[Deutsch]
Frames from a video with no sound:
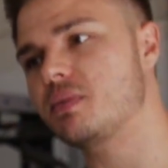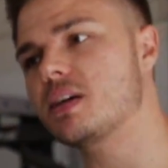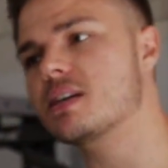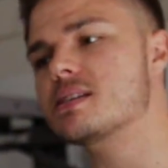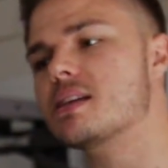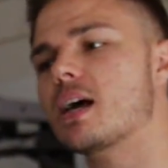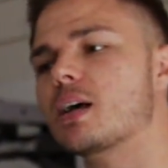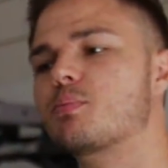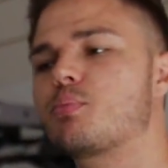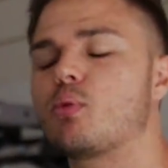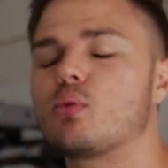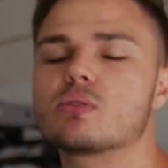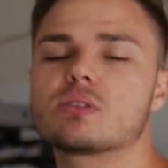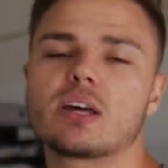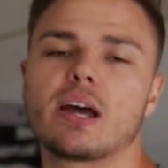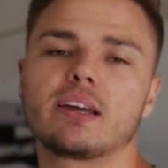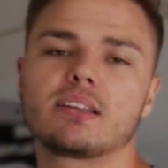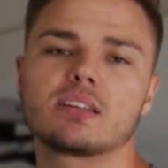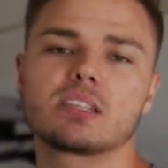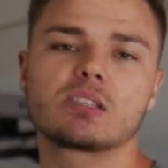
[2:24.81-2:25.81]
Wie gesagt, pro
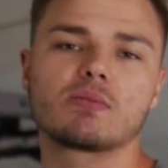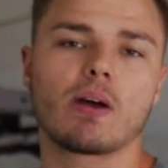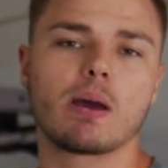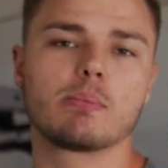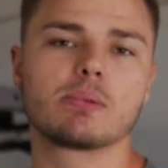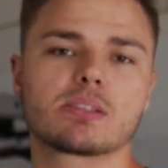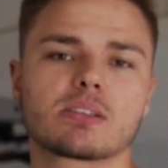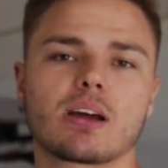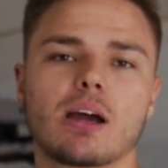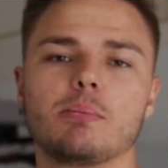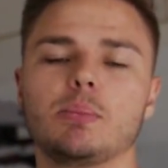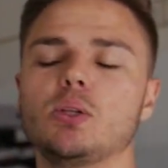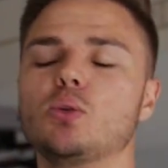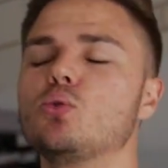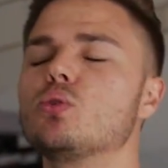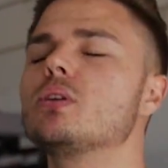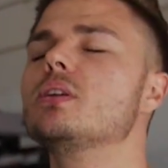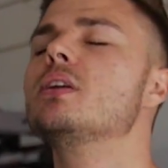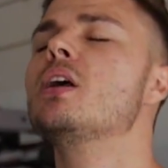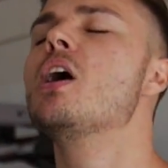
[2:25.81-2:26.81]
Seite zwei bis drei
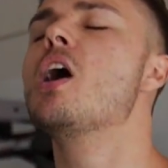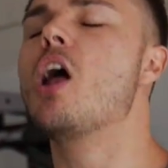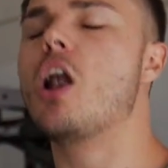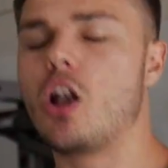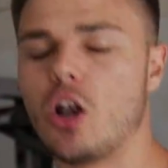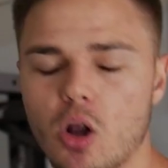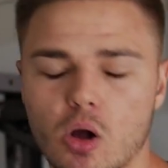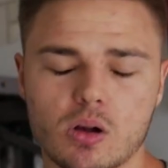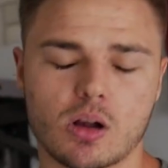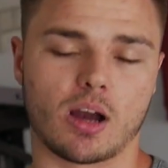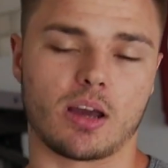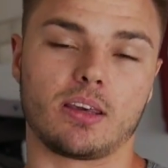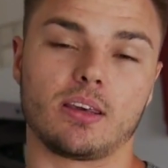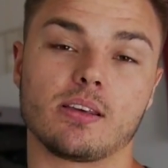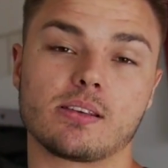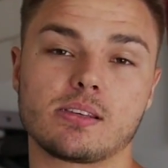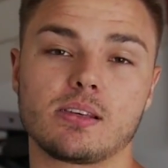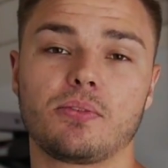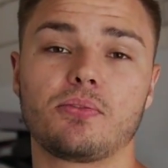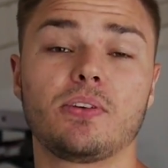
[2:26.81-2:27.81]
Minuten locker
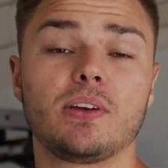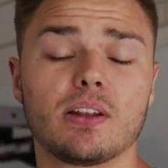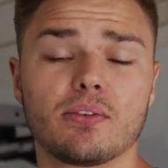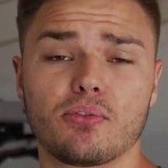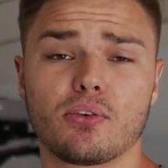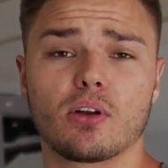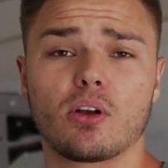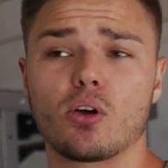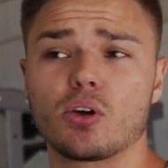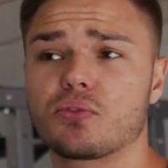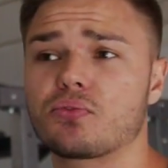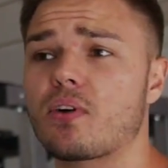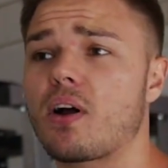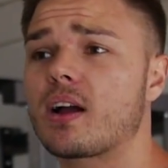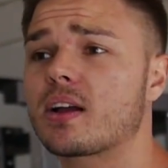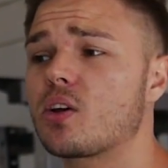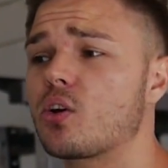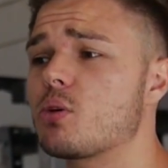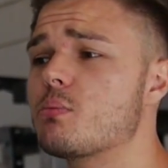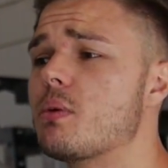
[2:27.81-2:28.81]
easy. Viele von euch
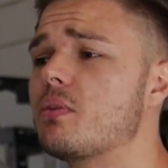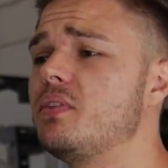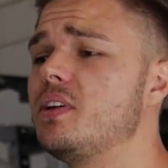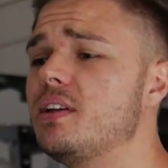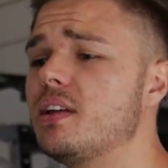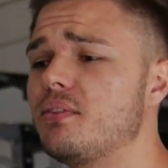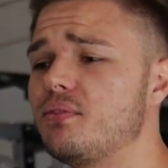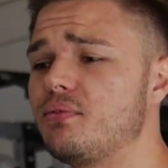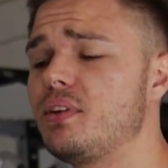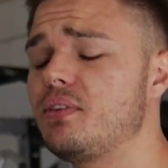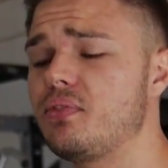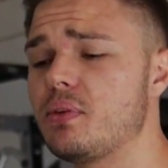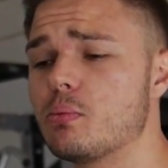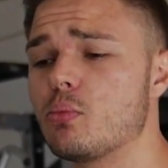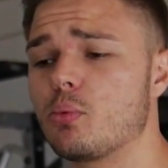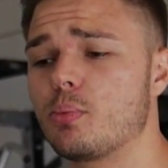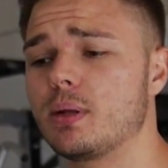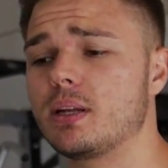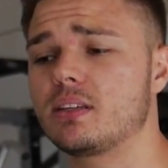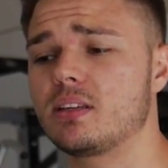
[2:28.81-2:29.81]
fragen ja auch immer, wie, wie viel
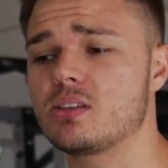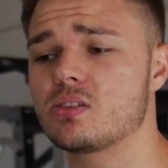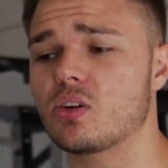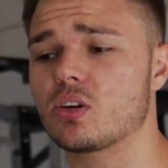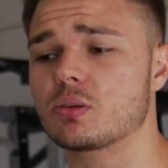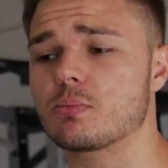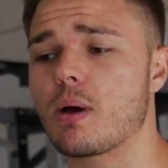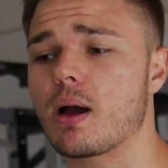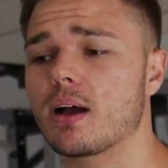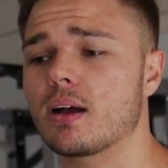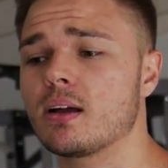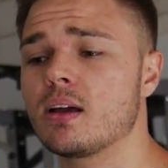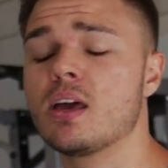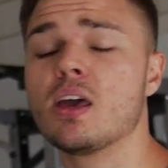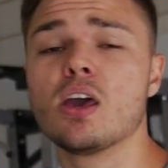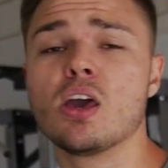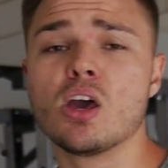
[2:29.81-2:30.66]
Mobility soll ich machen?